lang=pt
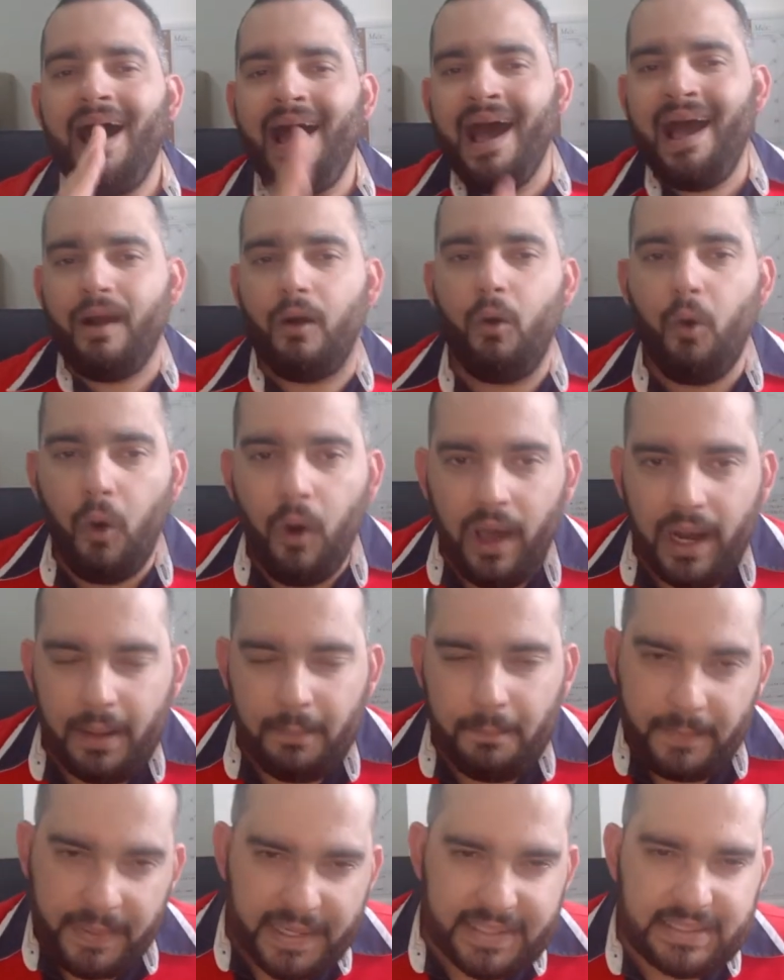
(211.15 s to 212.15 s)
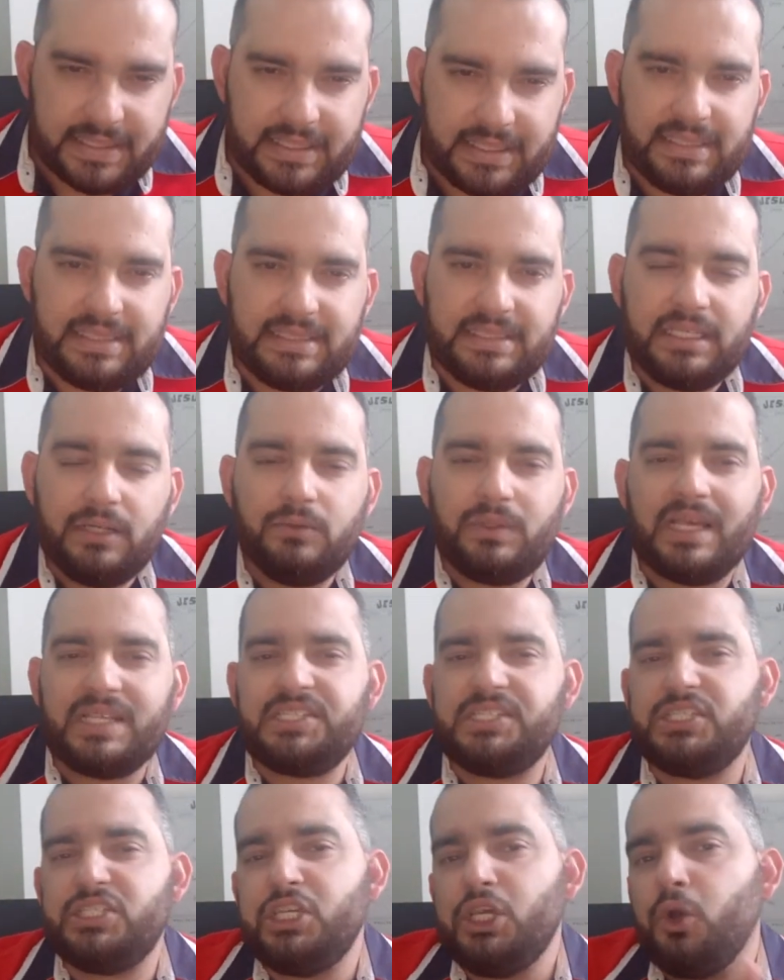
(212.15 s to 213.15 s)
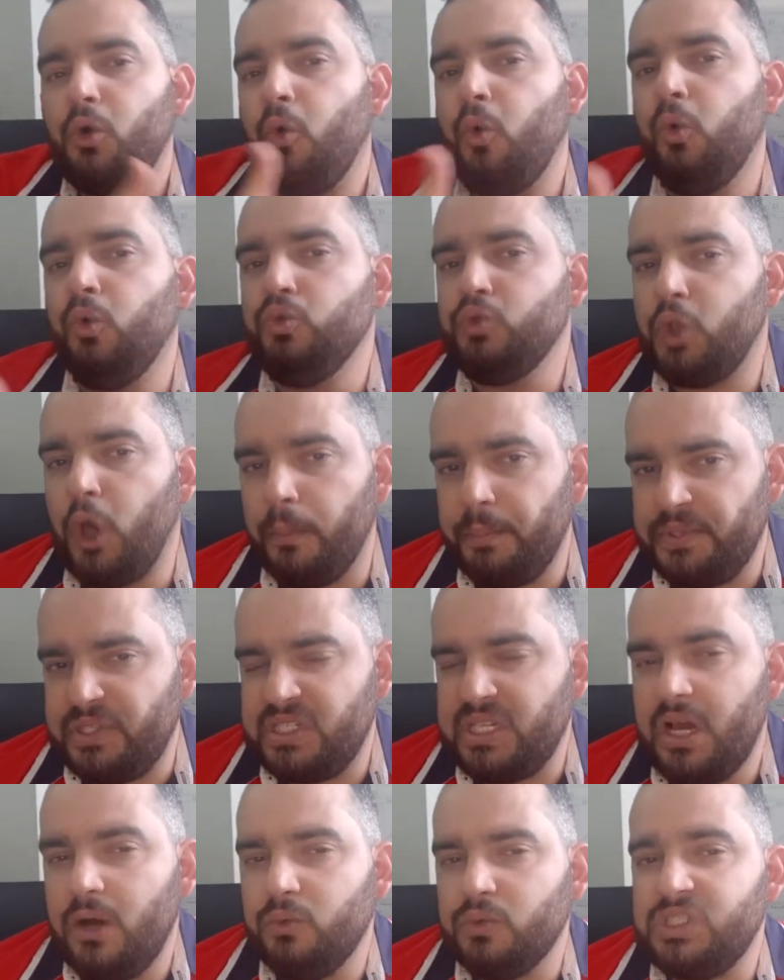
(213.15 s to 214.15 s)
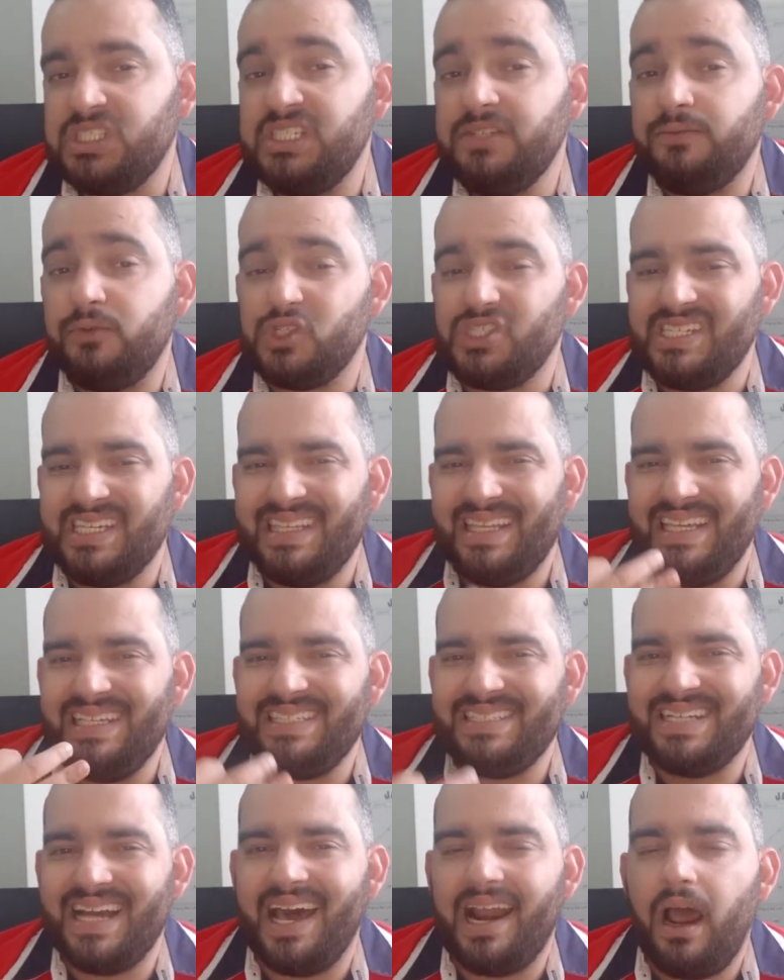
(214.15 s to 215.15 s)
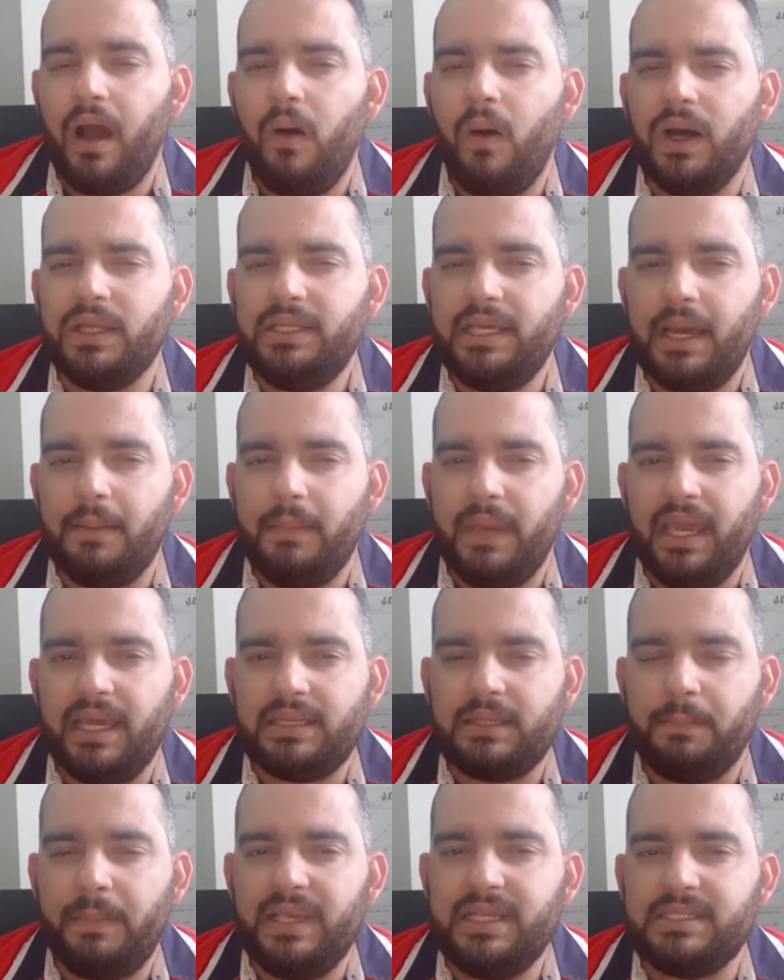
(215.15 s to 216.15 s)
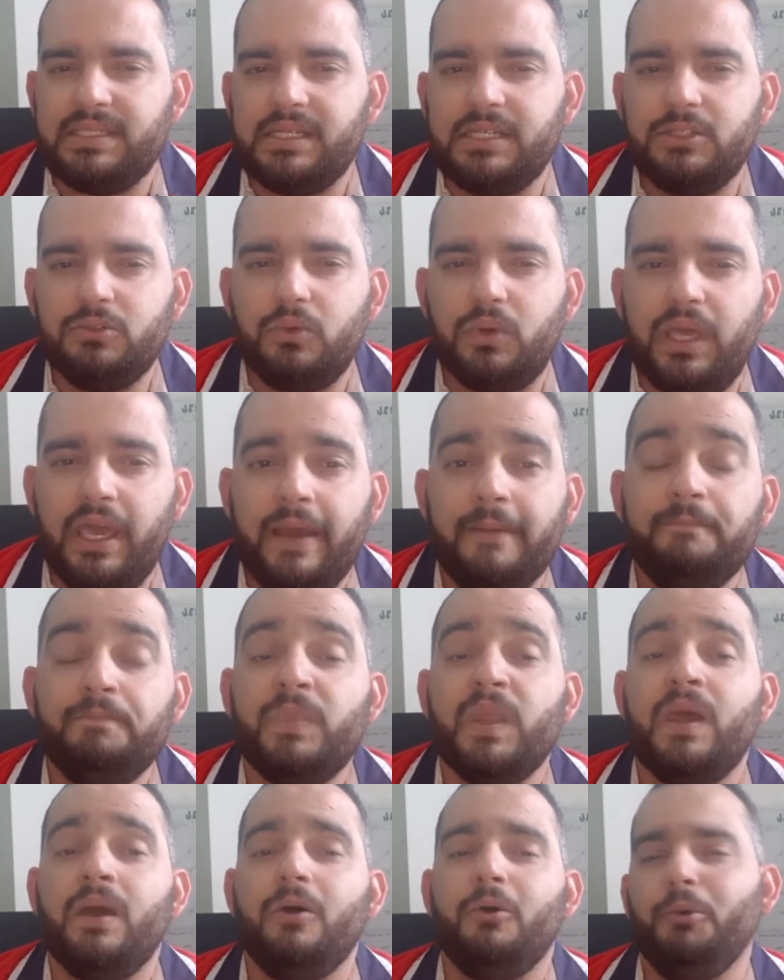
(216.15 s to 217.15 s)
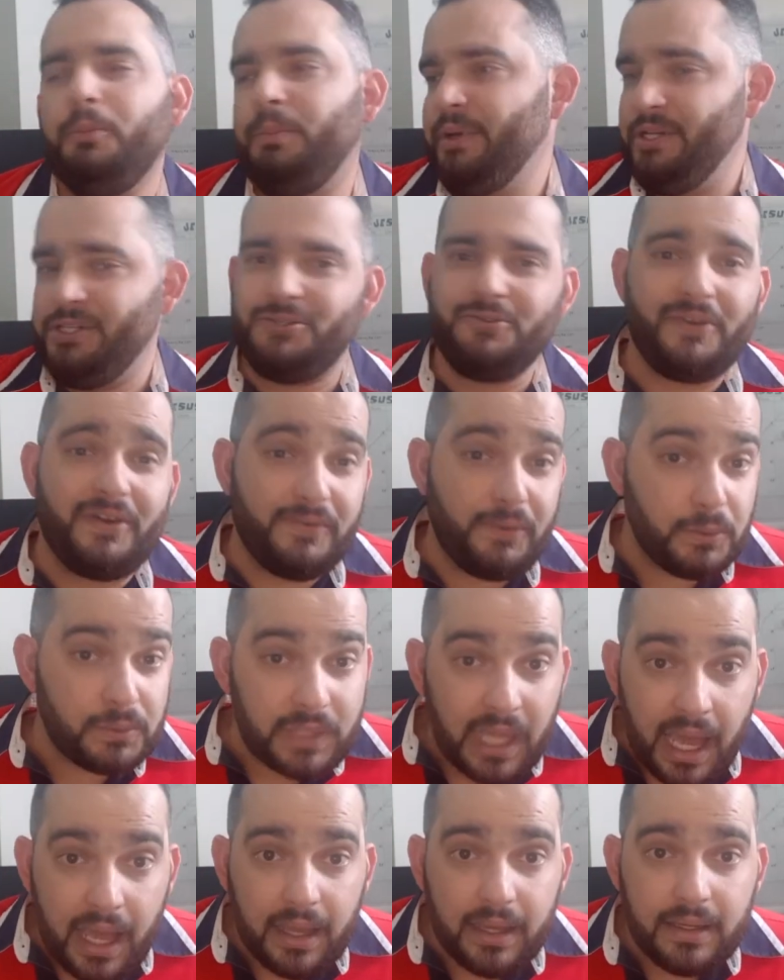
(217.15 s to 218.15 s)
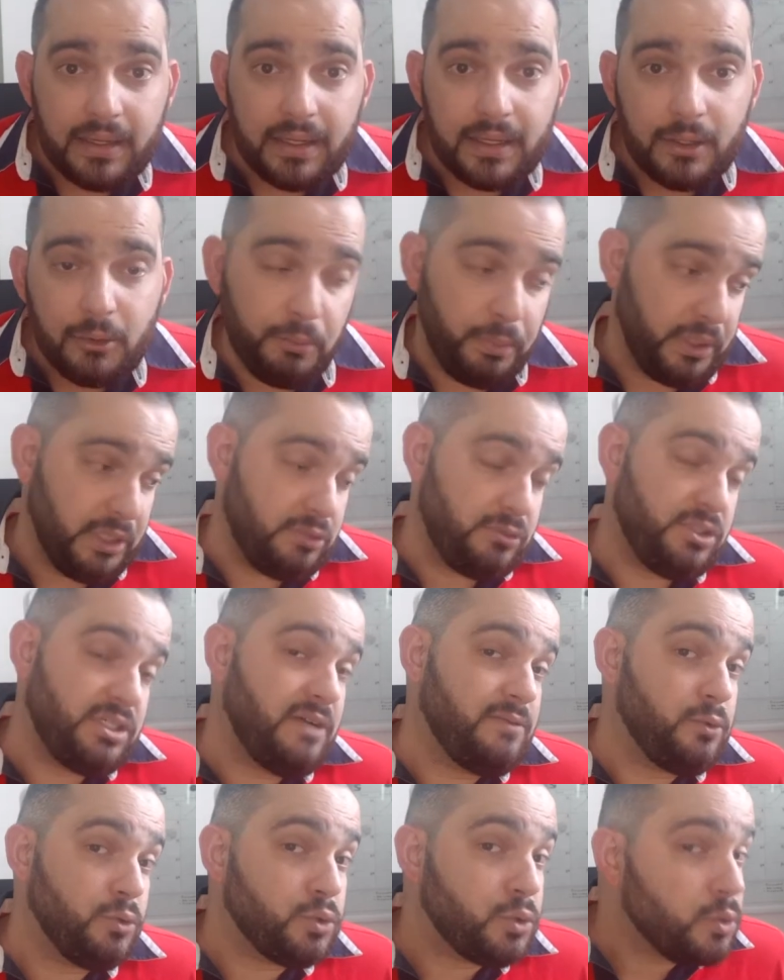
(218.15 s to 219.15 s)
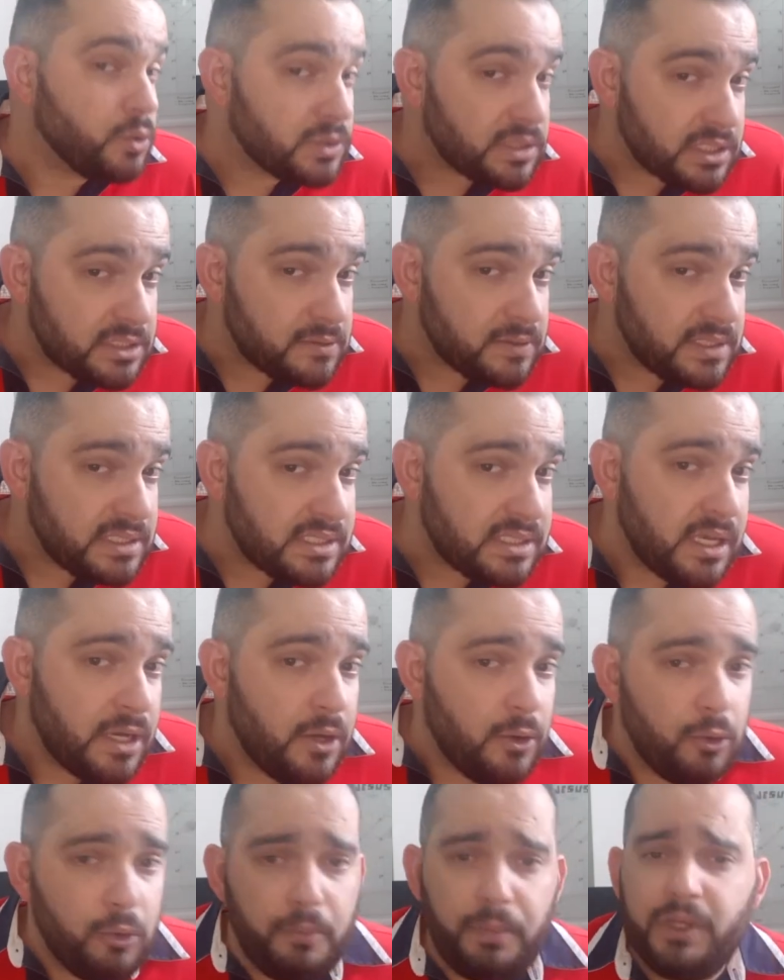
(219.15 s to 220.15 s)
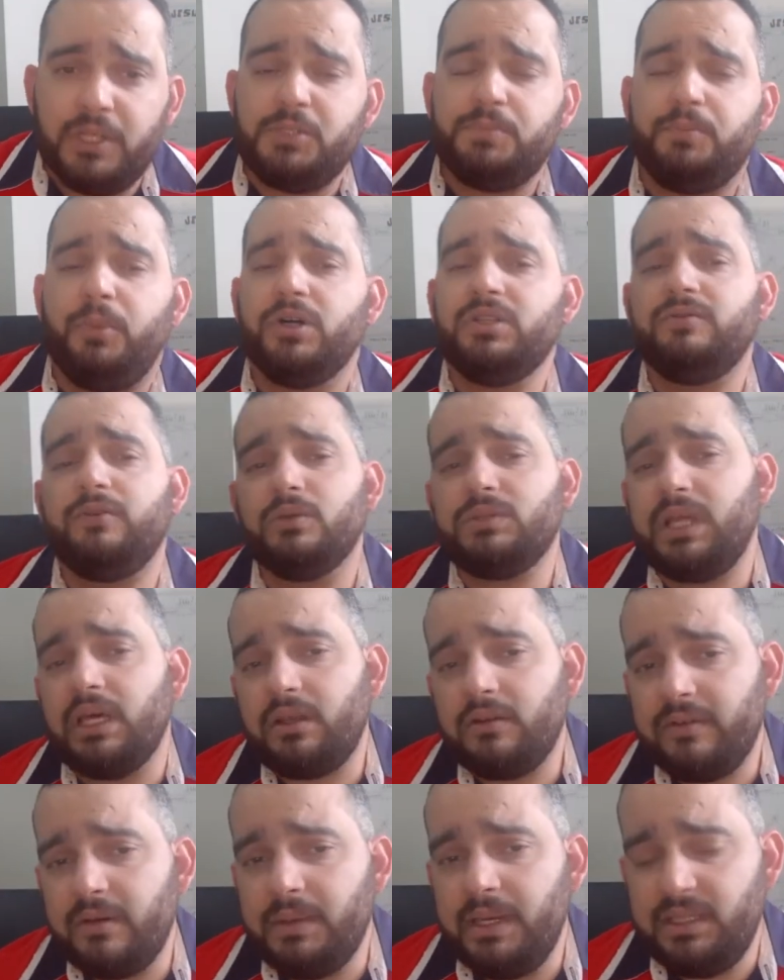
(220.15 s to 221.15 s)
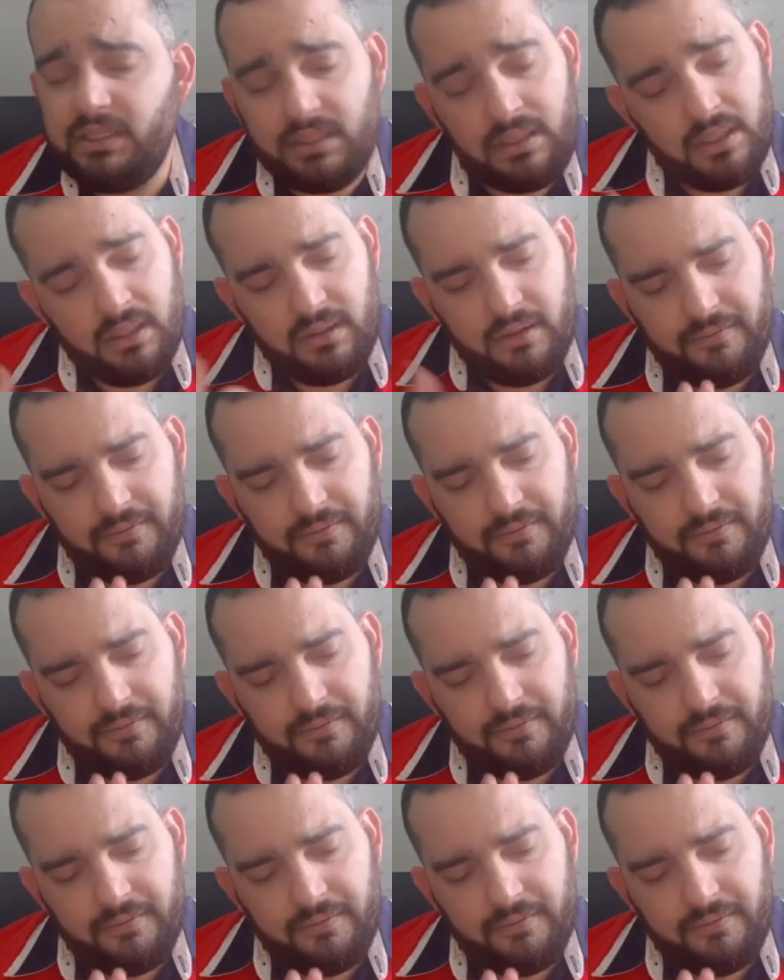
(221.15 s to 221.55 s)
Agora, preste atenção na segunda opção, se você deixar a ordem aberta pensando que o preço vai voltar o preço já voltou outras vezes, o preço pode voltar novamente.